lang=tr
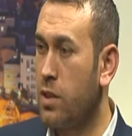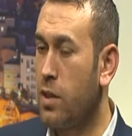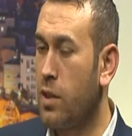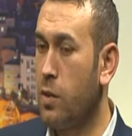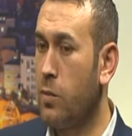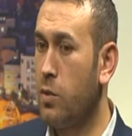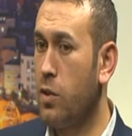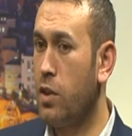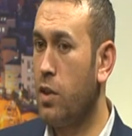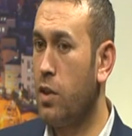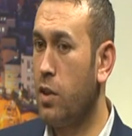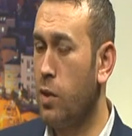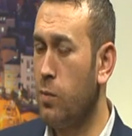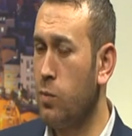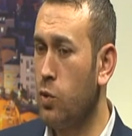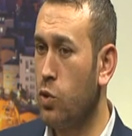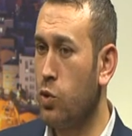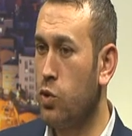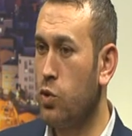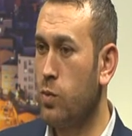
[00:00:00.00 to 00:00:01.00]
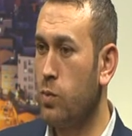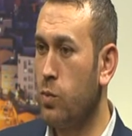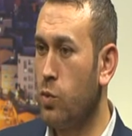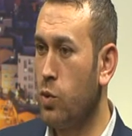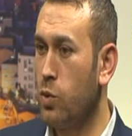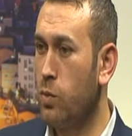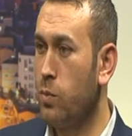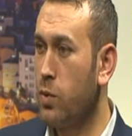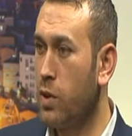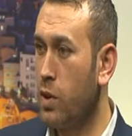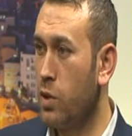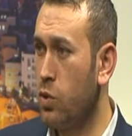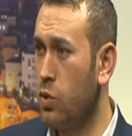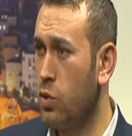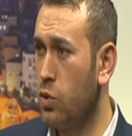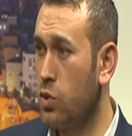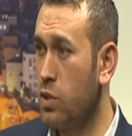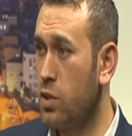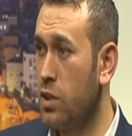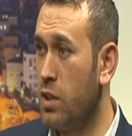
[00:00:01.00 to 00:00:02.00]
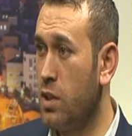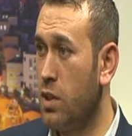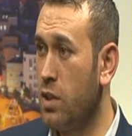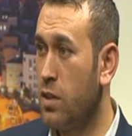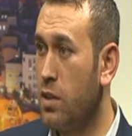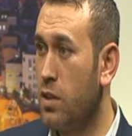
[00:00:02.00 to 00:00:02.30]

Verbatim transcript: Ama hamdolsun bugün bakıyoruz ki